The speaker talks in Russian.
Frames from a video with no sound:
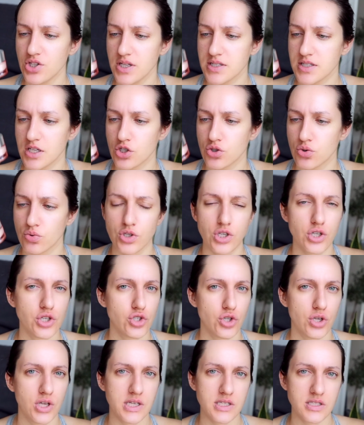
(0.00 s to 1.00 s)
Я знаю, что у них
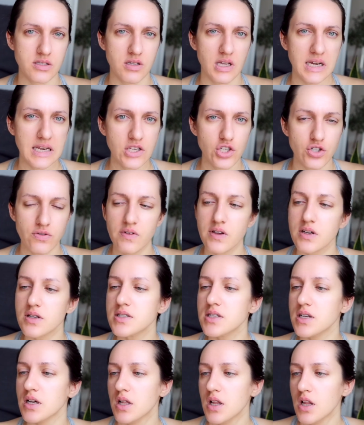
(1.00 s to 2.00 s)
еще есть Rich
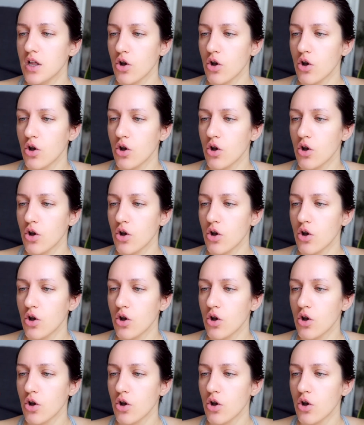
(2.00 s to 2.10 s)
версия.